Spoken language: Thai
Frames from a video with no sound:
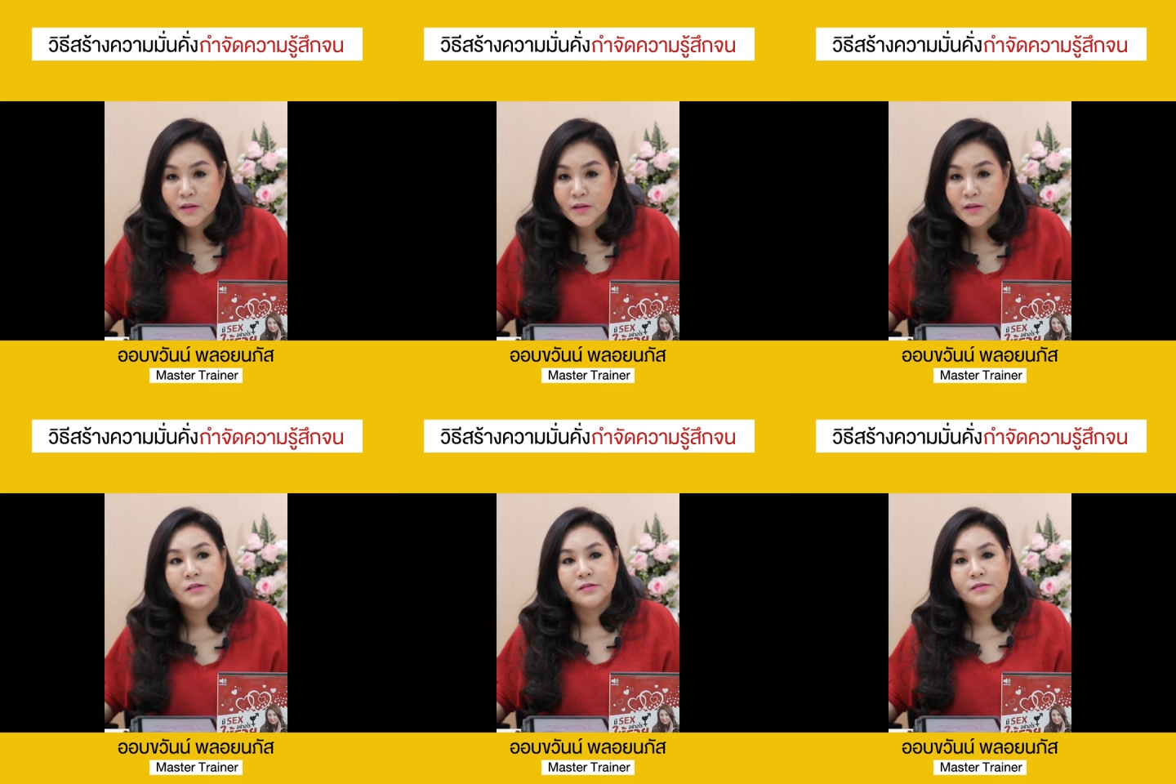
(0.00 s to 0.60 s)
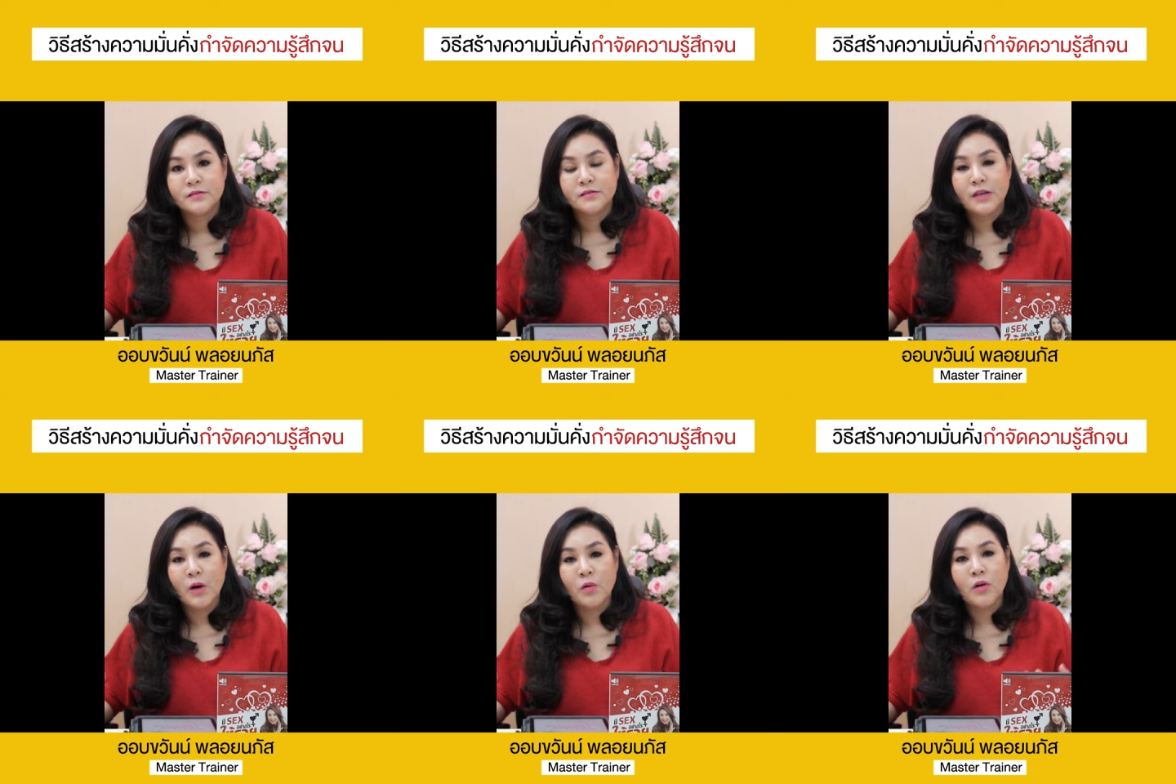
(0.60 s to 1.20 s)
ก็
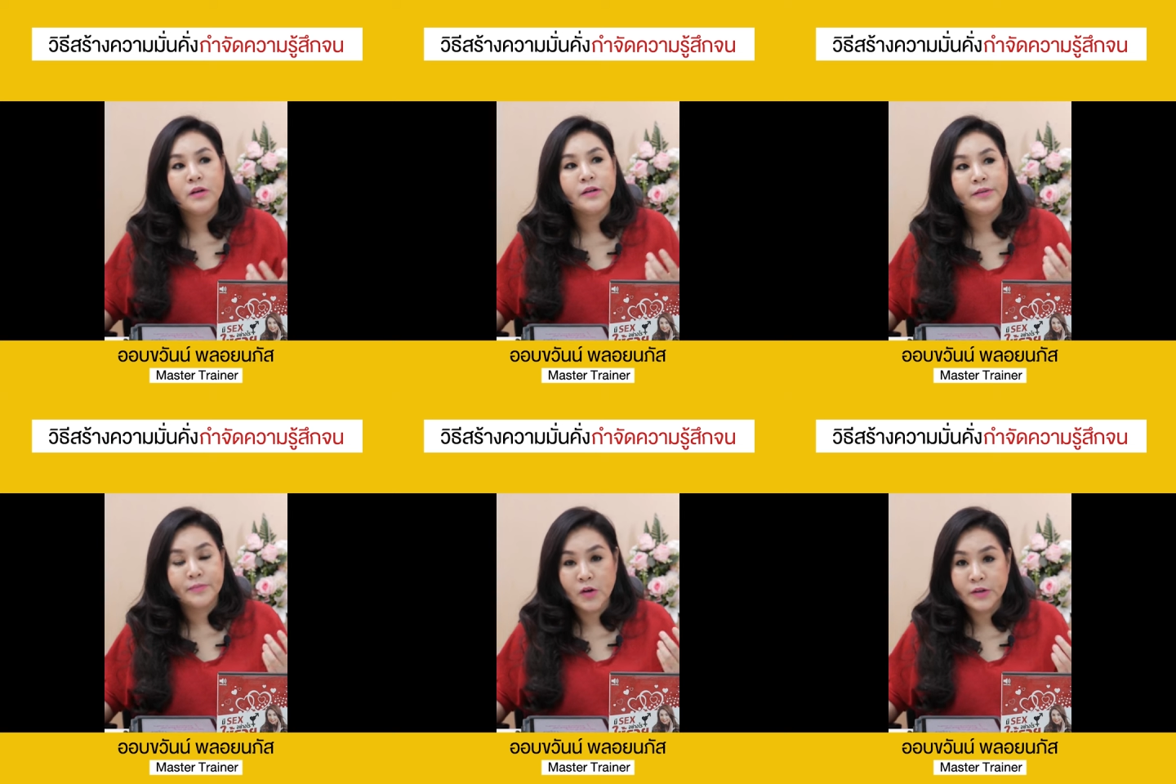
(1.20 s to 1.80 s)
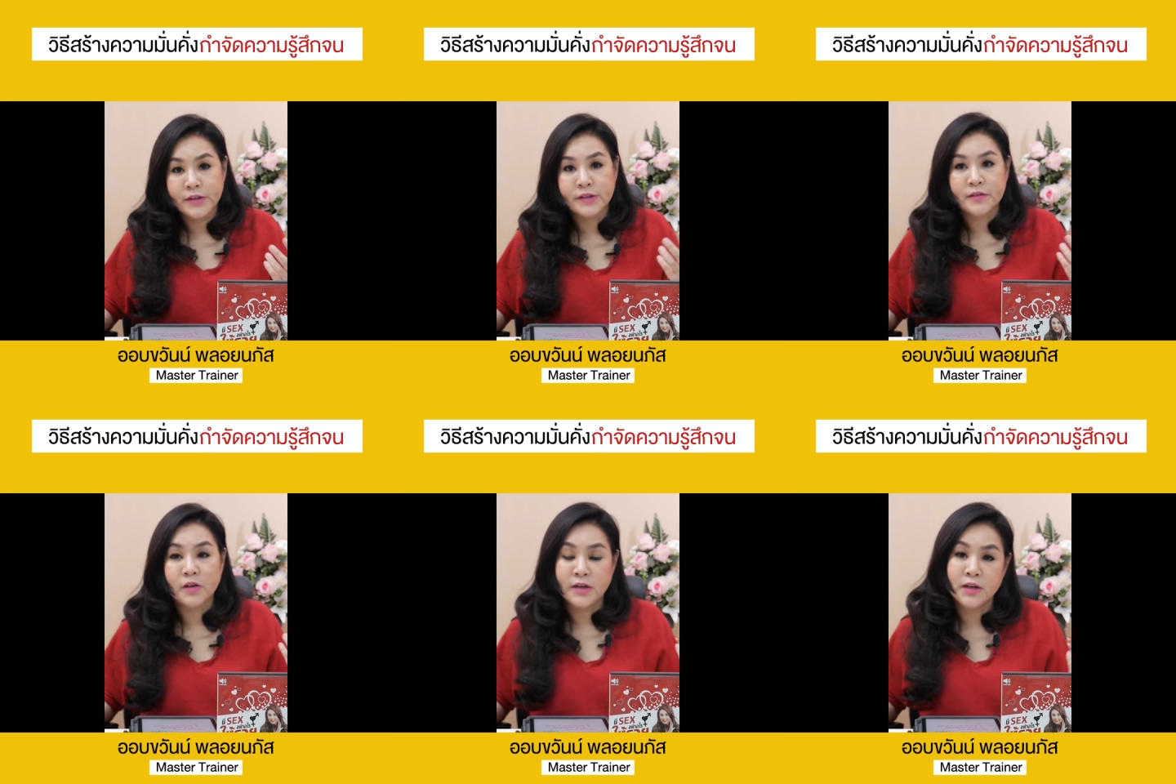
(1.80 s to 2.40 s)
เราก็เลยตอนที่
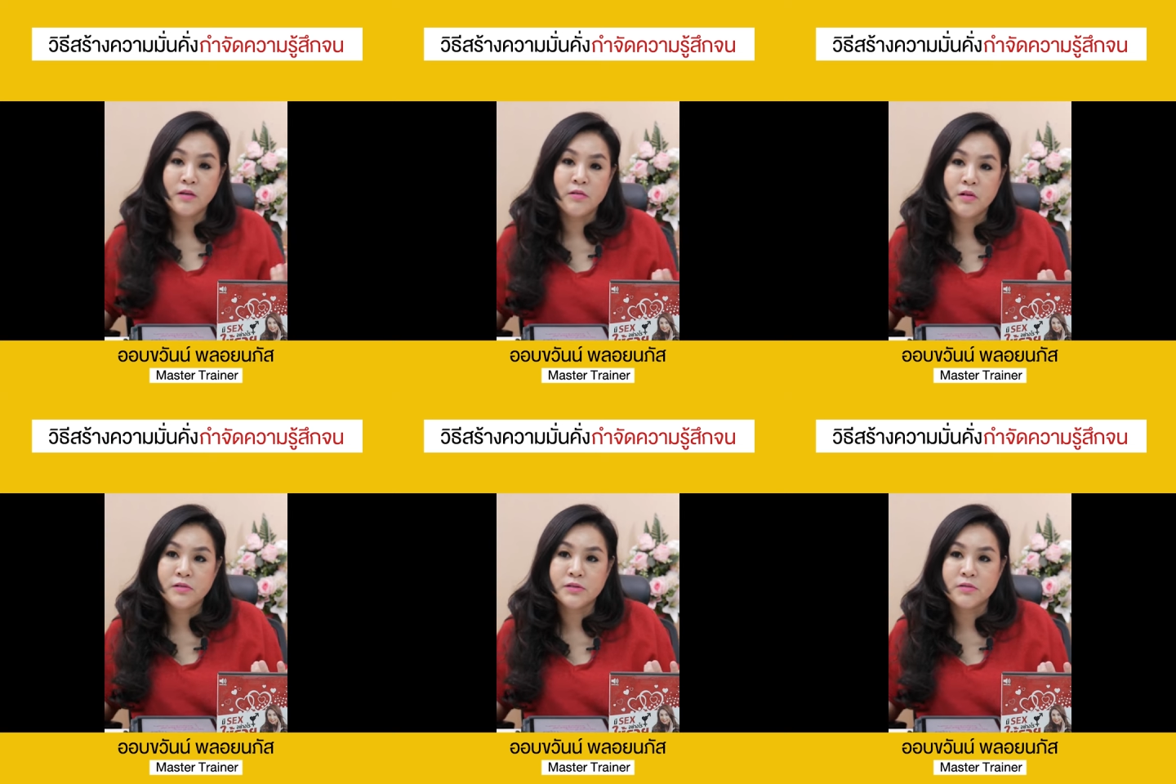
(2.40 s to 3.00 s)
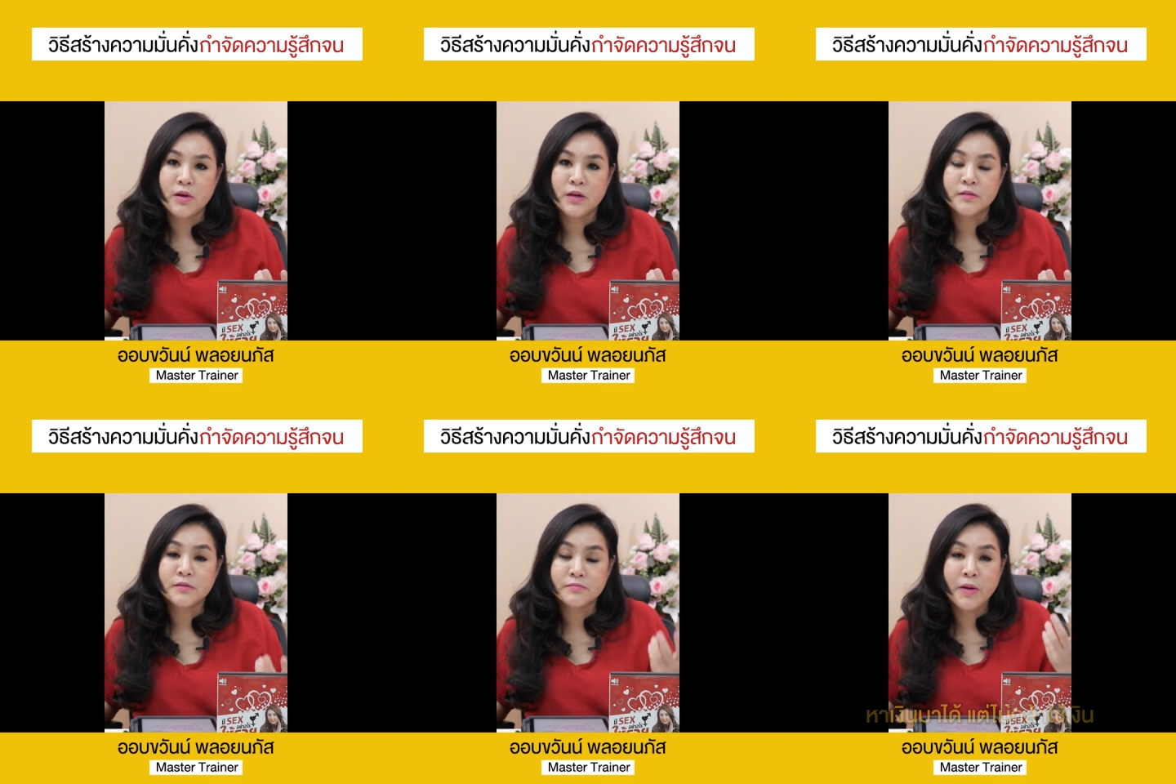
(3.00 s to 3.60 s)
ตอนนั้นเราก็รู้สึกว่า
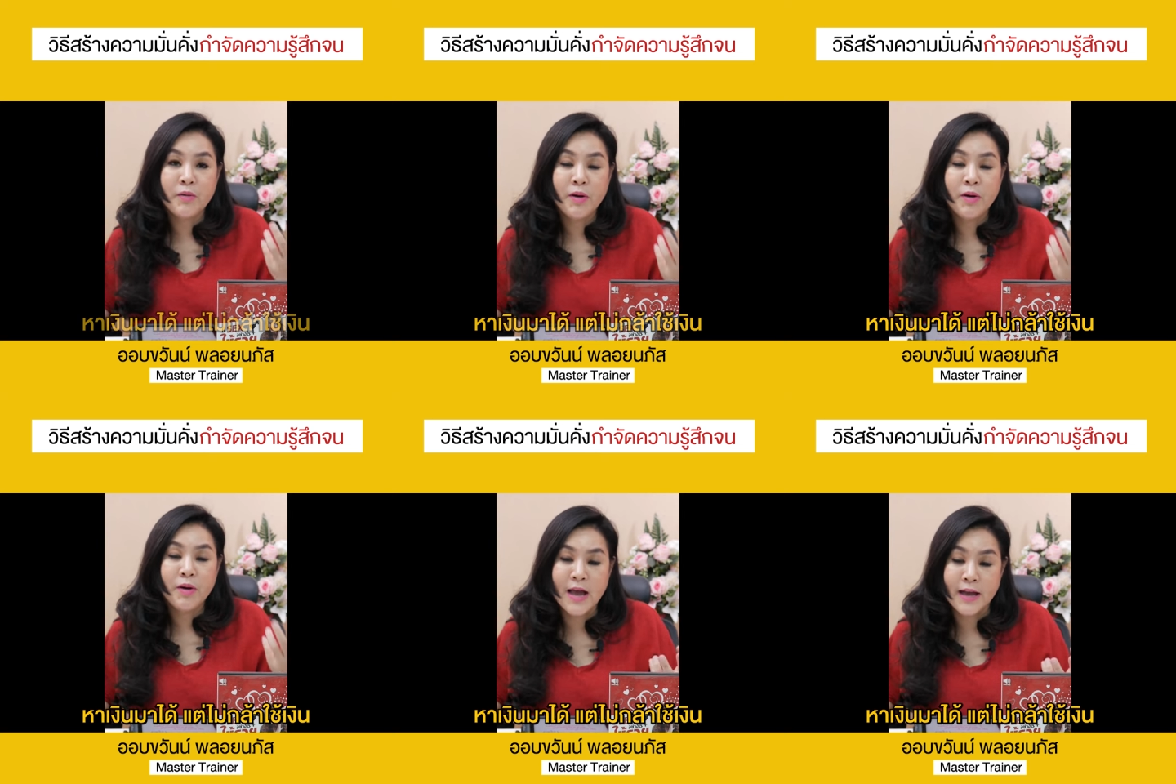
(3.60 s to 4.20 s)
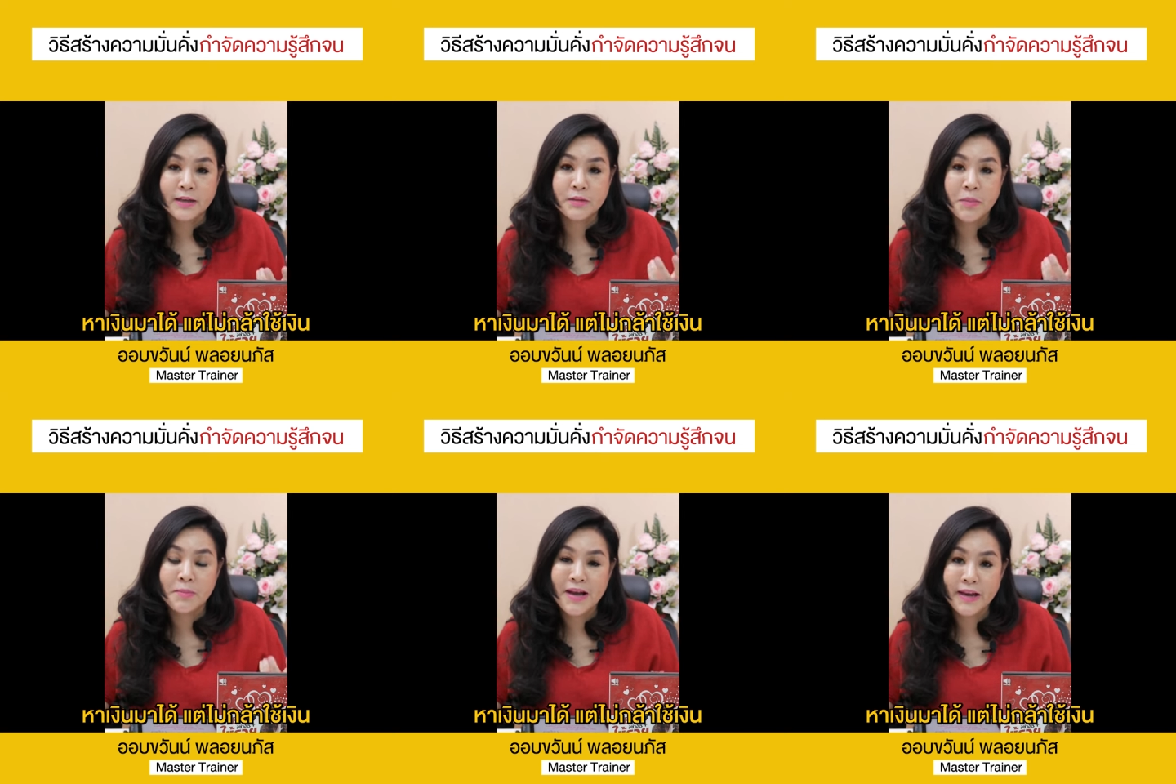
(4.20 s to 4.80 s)
ไม่ว่าเราจะหาเงิ
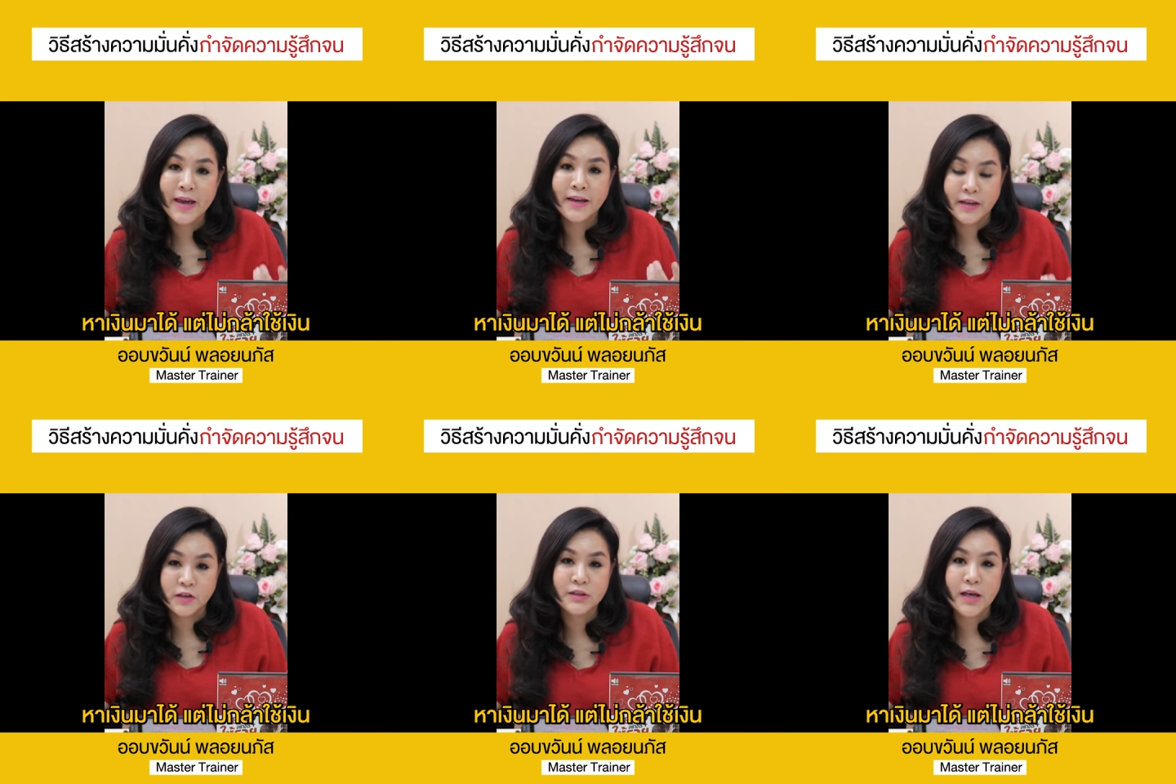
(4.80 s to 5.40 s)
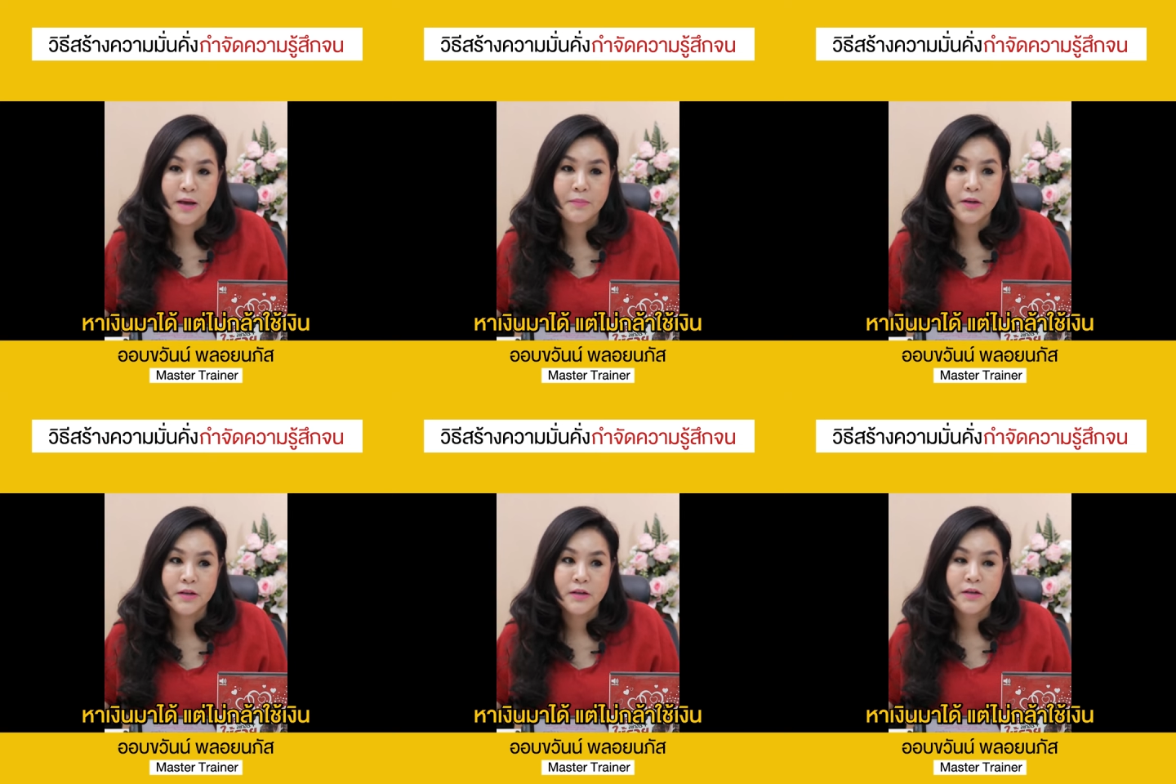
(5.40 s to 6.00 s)
นมามากแค่ไหนก็ตามอะ